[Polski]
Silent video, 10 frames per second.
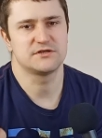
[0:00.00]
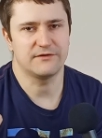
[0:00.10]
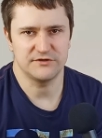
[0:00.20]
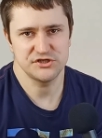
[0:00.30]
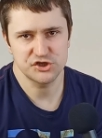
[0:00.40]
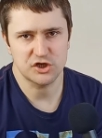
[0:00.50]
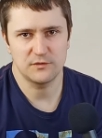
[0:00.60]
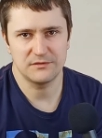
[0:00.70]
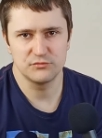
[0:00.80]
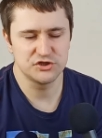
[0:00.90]
czy tam właśnie
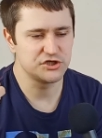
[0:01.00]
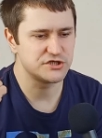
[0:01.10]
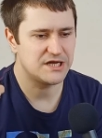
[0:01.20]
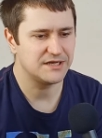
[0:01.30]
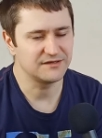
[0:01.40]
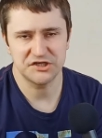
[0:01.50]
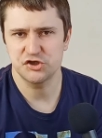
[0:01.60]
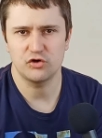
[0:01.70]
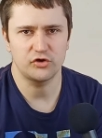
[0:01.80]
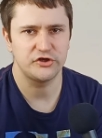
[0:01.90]
szkoła muzyczna, ale
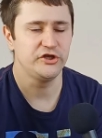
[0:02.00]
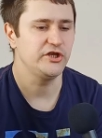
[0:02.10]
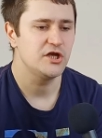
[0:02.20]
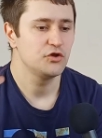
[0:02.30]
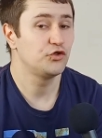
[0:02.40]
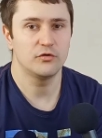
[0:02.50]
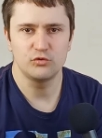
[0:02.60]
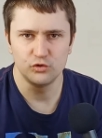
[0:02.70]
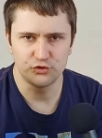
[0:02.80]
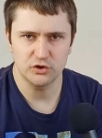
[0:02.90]
jakieś korki,
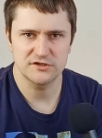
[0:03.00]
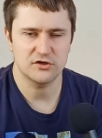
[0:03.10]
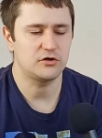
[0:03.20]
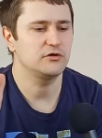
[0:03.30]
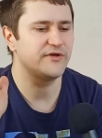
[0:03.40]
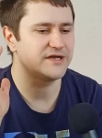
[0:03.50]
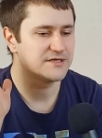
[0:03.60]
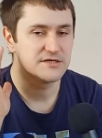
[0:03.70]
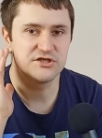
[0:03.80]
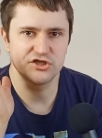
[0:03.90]
dom kultury,
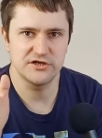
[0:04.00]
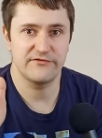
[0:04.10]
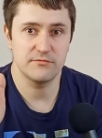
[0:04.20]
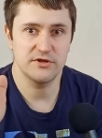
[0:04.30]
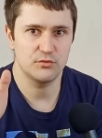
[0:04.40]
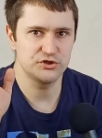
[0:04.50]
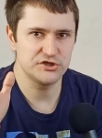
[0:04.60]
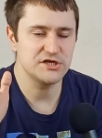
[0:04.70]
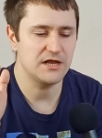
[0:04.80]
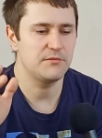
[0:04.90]
cokolwiek z żywym
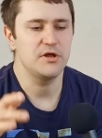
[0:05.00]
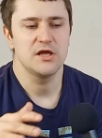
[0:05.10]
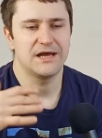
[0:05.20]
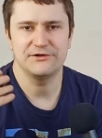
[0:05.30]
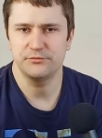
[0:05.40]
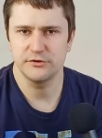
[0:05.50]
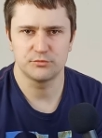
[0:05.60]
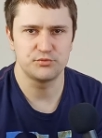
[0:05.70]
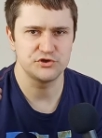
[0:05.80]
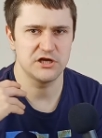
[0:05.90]
nauczycielem, a
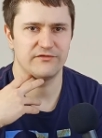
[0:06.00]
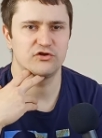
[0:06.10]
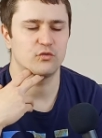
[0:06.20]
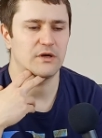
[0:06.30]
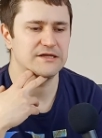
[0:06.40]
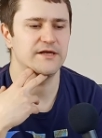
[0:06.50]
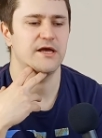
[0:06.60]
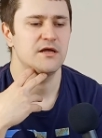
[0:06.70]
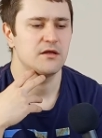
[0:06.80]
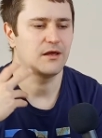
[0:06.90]
dopiero później
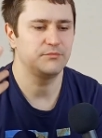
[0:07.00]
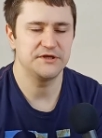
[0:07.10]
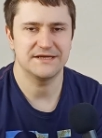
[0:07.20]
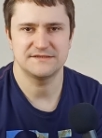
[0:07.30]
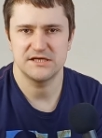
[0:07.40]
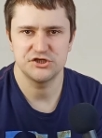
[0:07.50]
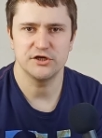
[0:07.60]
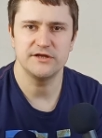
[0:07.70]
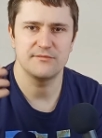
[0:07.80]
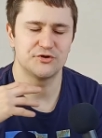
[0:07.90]
ewentualnie aplikacja,
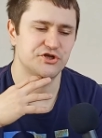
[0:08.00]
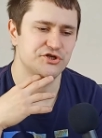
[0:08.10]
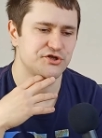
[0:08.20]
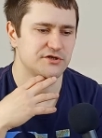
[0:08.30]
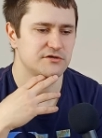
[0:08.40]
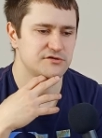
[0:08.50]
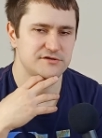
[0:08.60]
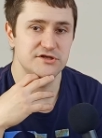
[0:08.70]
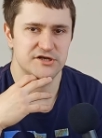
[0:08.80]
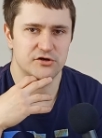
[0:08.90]
jeżeli nie możesz e,
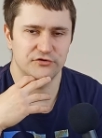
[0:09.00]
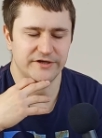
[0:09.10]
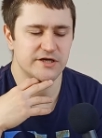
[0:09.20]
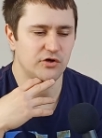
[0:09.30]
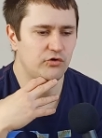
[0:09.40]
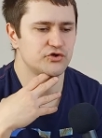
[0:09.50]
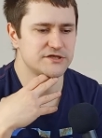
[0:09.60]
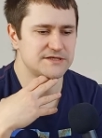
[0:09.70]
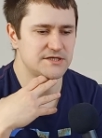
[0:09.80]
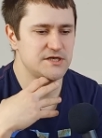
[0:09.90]
z niczego takiego
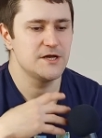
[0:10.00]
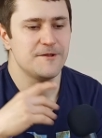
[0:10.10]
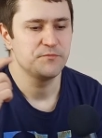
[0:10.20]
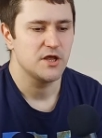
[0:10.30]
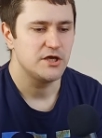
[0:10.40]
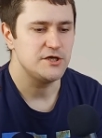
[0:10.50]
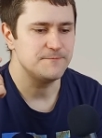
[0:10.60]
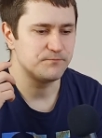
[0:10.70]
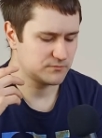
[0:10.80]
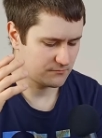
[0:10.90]
korzystać. I